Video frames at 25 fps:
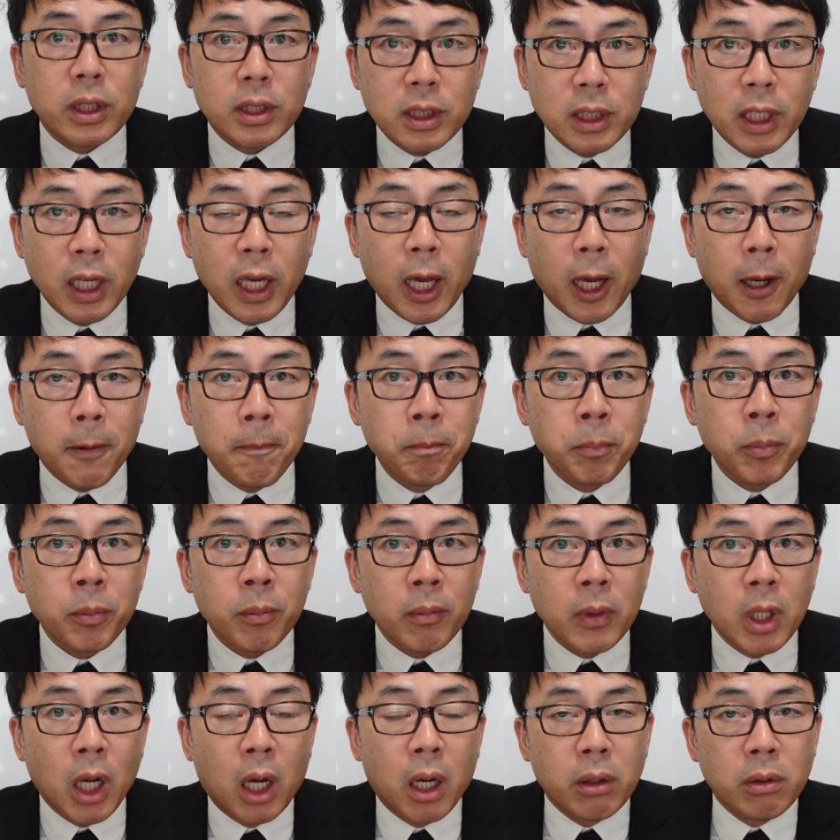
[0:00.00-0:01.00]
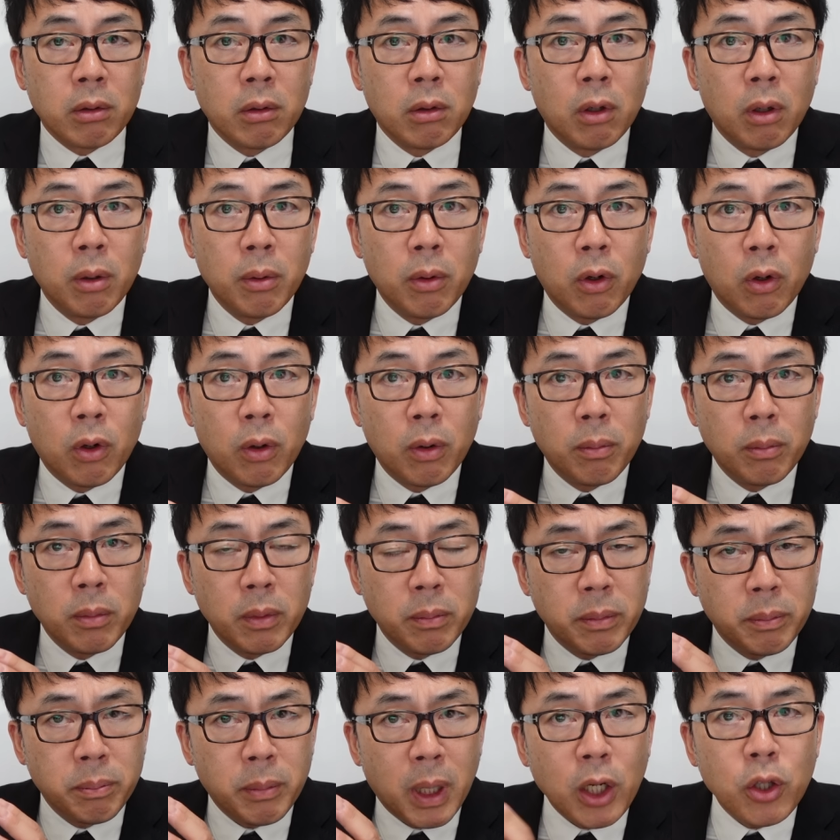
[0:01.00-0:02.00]
すね、あの、
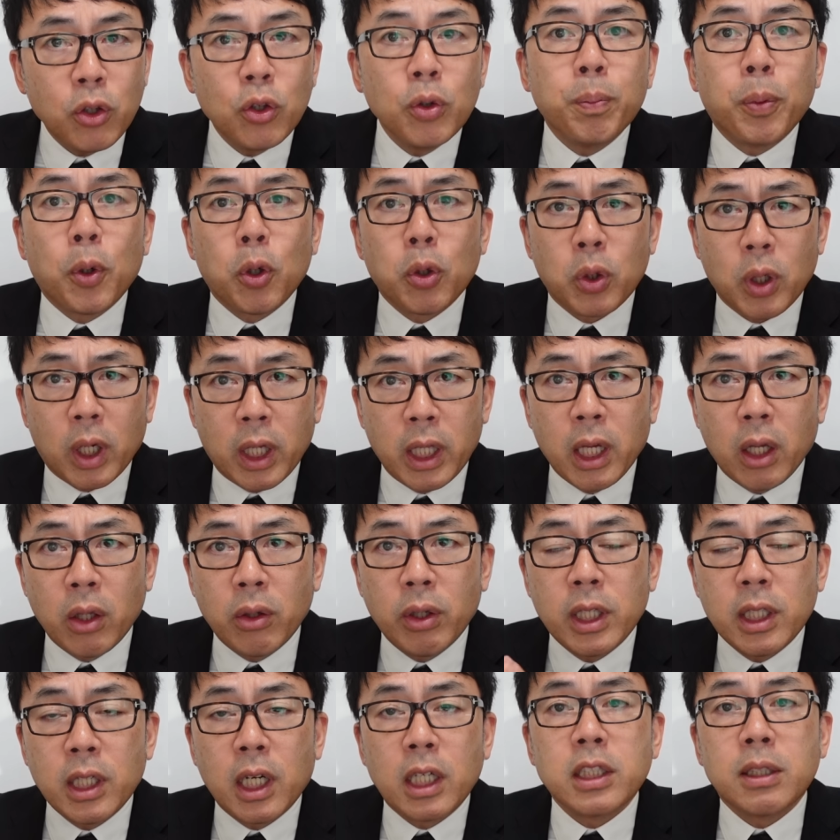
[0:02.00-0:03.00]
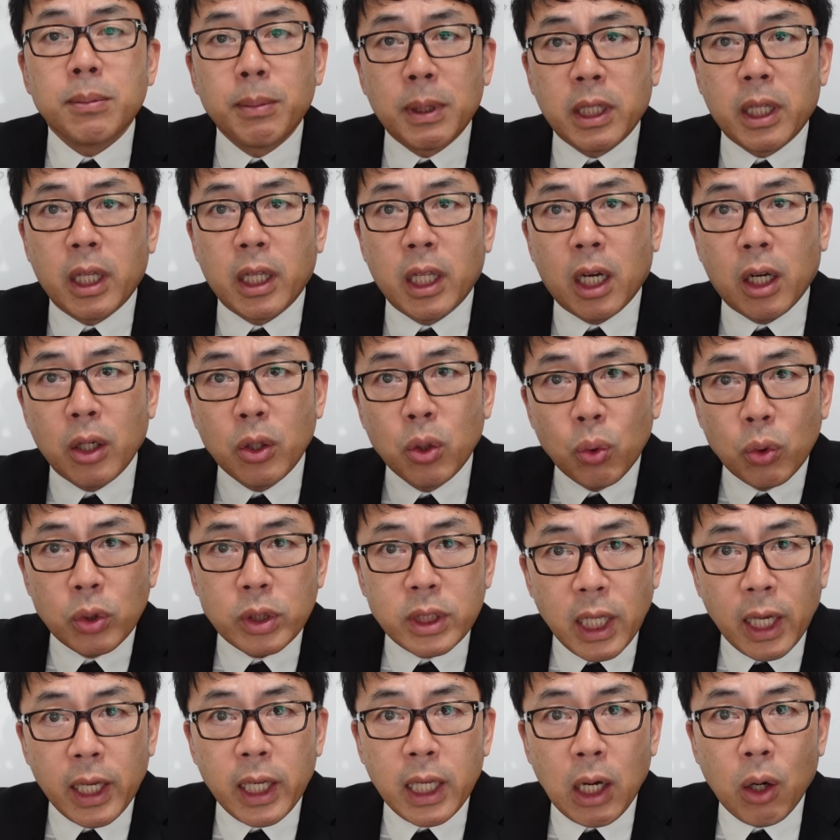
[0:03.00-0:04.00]
マリウポリとかね、あの辺集めて、なんか要
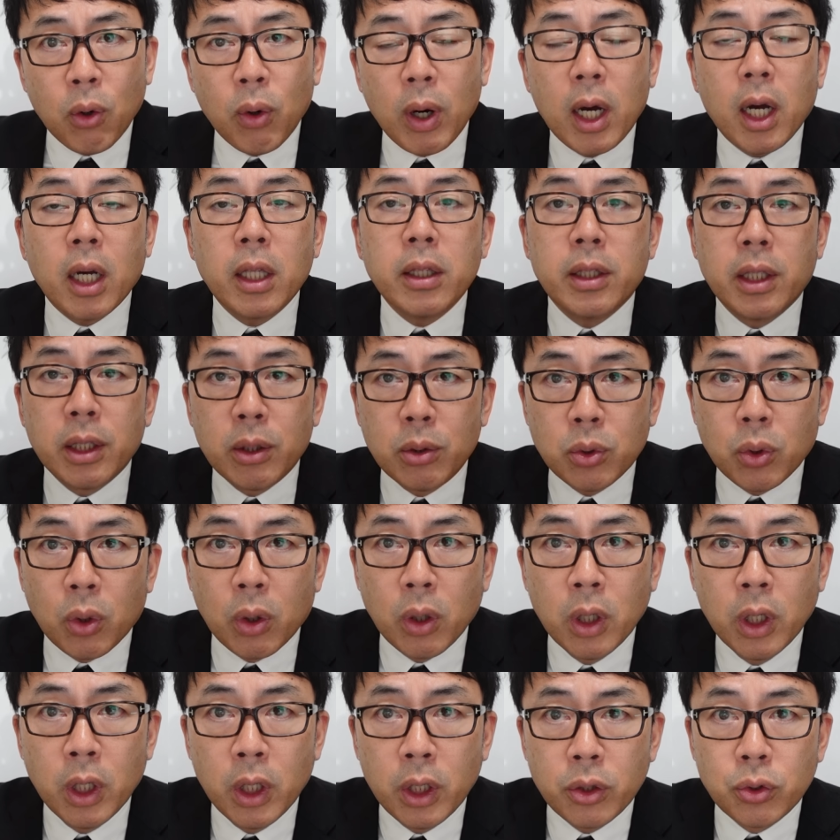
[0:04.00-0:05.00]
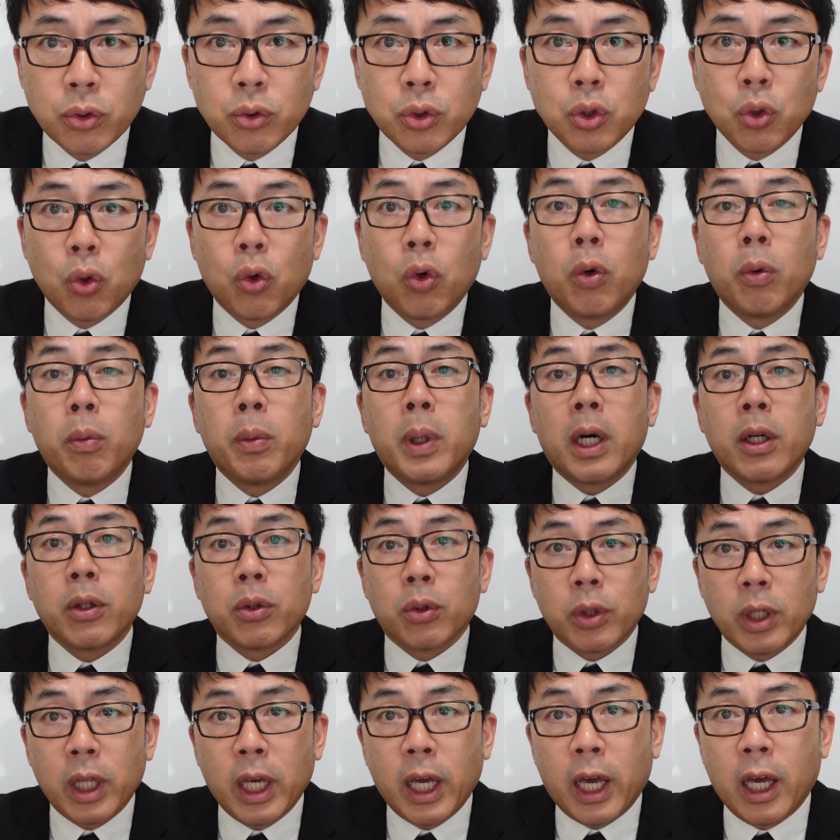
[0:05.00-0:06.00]
塞化を図っているという情報もある
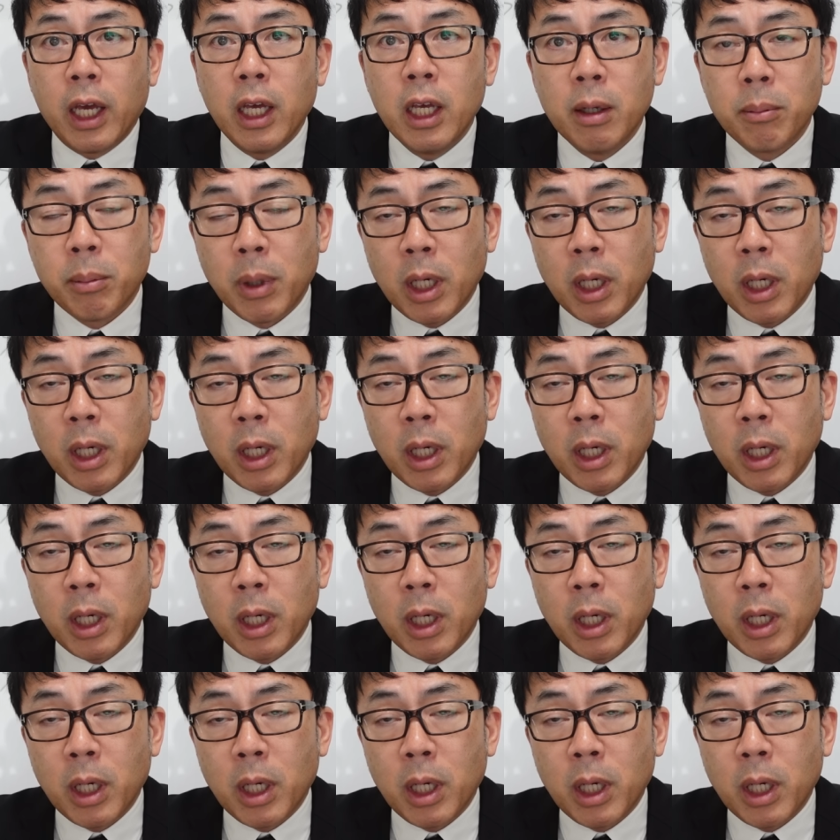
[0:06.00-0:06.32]
ので、